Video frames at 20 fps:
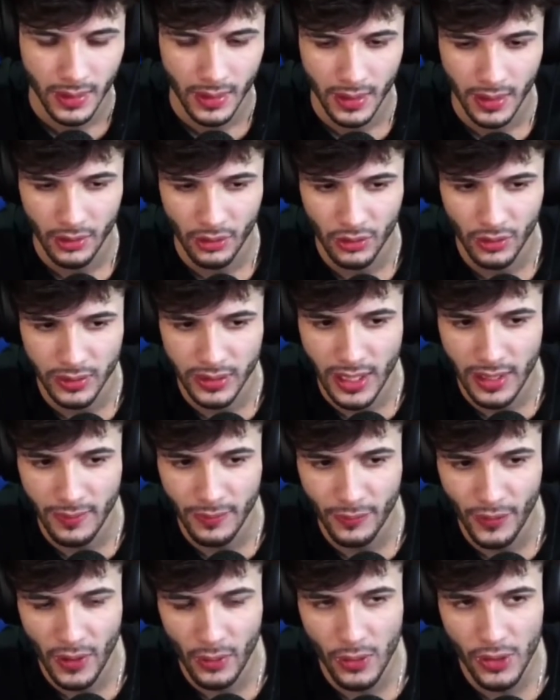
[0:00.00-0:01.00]
Cansou, tá
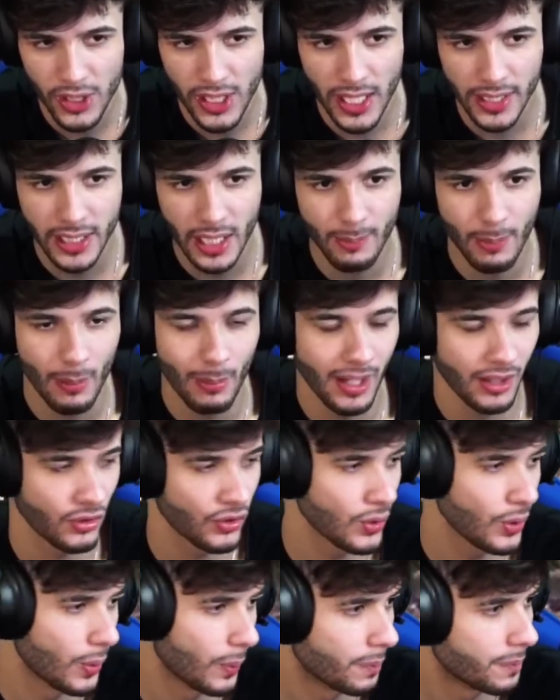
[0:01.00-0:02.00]
enferrujado, hein,
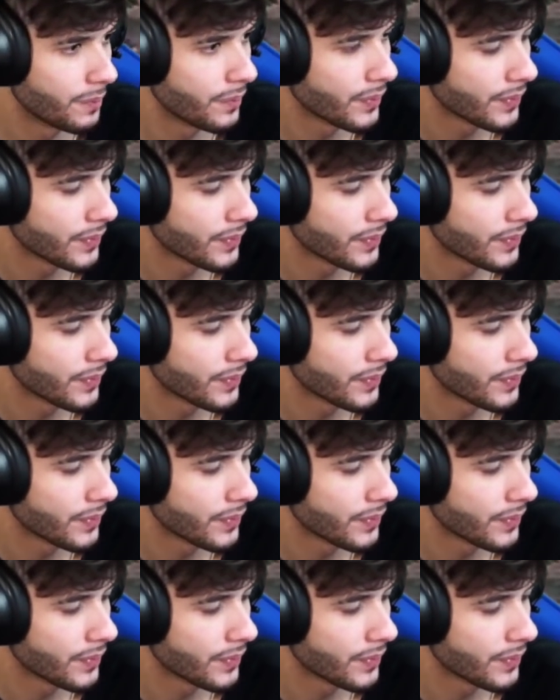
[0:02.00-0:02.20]
Babaçu?